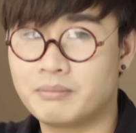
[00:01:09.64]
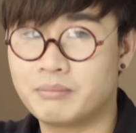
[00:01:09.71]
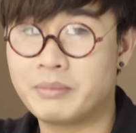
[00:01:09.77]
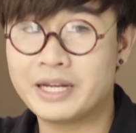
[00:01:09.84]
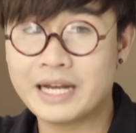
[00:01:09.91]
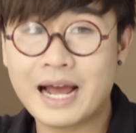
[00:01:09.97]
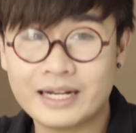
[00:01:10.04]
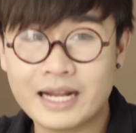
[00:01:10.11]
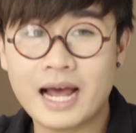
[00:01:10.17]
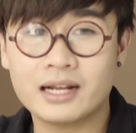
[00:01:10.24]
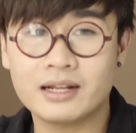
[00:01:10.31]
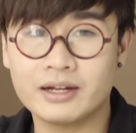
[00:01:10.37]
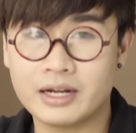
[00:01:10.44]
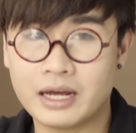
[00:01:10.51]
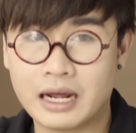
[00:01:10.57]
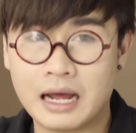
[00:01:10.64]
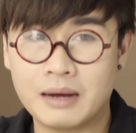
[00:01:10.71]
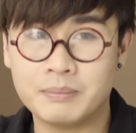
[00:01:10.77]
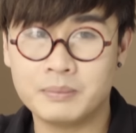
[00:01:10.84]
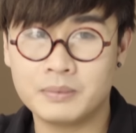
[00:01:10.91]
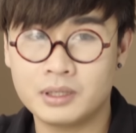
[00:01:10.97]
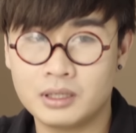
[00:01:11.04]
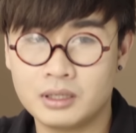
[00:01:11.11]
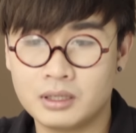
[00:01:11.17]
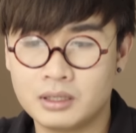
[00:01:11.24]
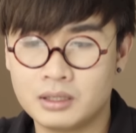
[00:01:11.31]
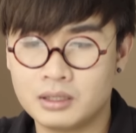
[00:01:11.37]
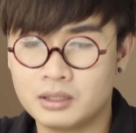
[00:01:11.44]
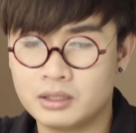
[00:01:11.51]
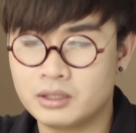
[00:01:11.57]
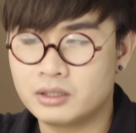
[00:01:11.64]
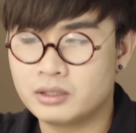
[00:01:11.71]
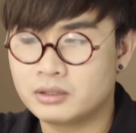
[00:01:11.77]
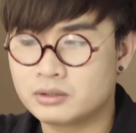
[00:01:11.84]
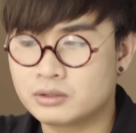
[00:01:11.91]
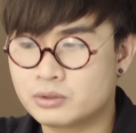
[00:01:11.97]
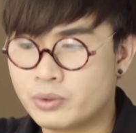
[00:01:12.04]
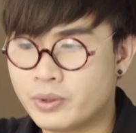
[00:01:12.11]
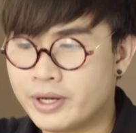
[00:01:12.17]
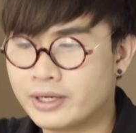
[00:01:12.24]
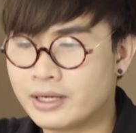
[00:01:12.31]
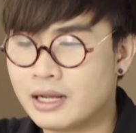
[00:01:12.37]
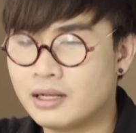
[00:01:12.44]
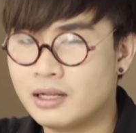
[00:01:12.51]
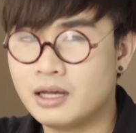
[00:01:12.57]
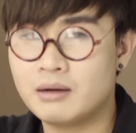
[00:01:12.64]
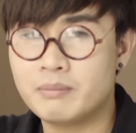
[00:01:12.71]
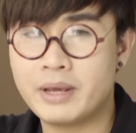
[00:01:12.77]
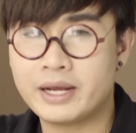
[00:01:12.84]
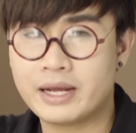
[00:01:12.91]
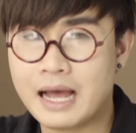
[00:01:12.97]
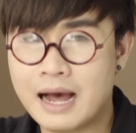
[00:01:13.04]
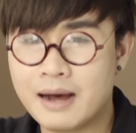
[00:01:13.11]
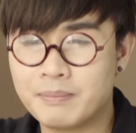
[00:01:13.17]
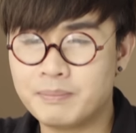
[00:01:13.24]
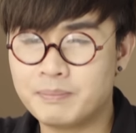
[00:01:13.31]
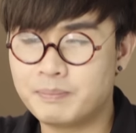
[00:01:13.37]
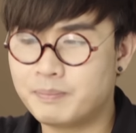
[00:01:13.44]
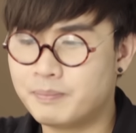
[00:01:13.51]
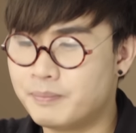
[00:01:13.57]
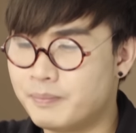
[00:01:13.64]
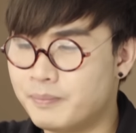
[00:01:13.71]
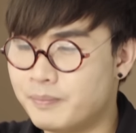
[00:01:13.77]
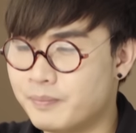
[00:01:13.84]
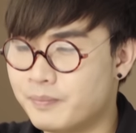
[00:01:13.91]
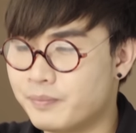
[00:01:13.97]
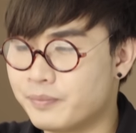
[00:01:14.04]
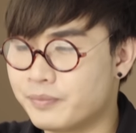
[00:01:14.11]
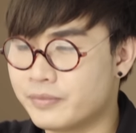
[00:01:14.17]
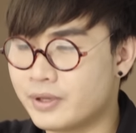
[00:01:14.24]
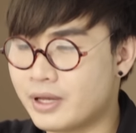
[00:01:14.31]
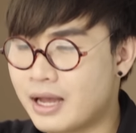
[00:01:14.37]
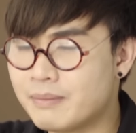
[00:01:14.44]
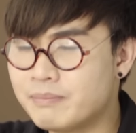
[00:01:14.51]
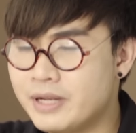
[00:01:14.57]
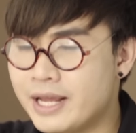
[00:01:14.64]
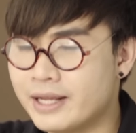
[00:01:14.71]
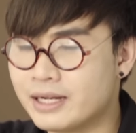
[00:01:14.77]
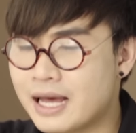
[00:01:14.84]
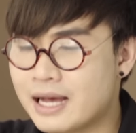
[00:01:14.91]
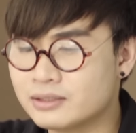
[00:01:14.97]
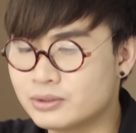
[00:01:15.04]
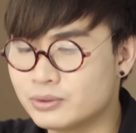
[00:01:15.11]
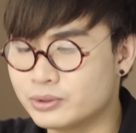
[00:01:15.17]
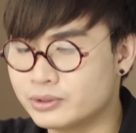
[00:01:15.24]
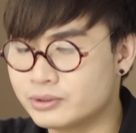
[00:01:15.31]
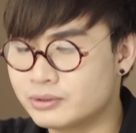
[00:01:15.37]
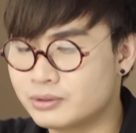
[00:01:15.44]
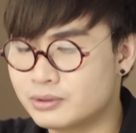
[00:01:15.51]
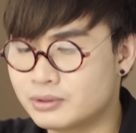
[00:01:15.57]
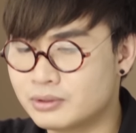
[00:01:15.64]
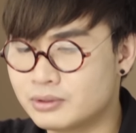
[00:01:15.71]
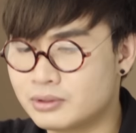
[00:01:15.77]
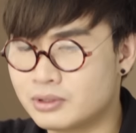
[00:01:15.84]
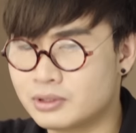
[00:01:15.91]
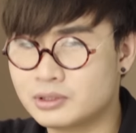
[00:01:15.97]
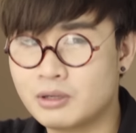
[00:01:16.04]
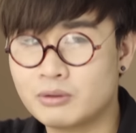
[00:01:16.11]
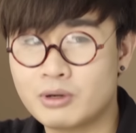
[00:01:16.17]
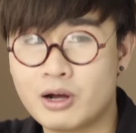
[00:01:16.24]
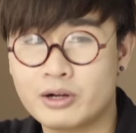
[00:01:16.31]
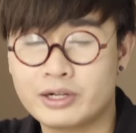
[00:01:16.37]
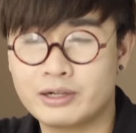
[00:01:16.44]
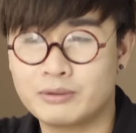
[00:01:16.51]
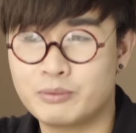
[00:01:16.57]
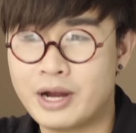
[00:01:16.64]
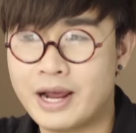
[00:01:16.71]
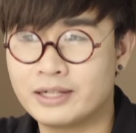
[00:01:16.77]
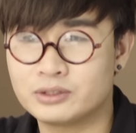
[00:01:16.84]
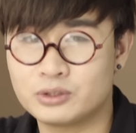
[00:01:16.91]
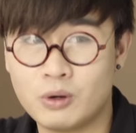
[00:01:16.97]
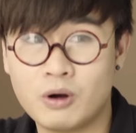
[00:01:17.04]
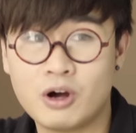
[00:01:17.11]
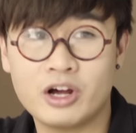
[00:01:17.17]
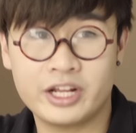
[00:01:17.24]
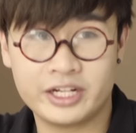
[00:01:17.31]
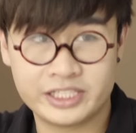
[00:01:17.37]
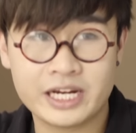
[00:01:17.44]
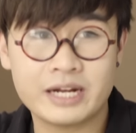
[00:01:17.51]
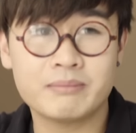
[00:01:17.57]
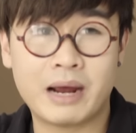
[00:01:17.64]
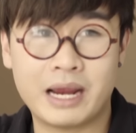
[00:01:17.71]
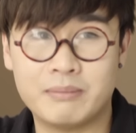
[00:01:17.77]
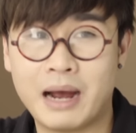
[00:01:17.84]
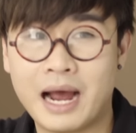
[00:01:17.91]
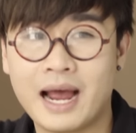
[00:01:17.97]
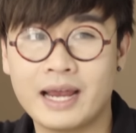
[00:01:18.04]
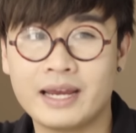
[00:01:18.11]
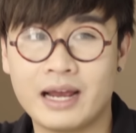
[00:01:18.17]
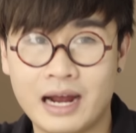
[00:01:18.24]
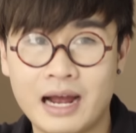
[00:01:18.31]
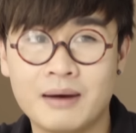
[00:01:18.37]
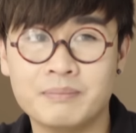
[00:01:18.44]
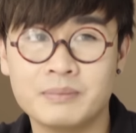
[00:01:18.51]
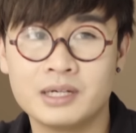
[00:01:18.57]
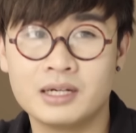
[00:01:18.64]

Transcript: ไม่น่าได้เลยนะครับ Trend Color Makeup อัปเดตล่าสุดก็ต้องรอทางแบรนด์ส่งคอลเลกชันใหม่มาให้อ่ะครับ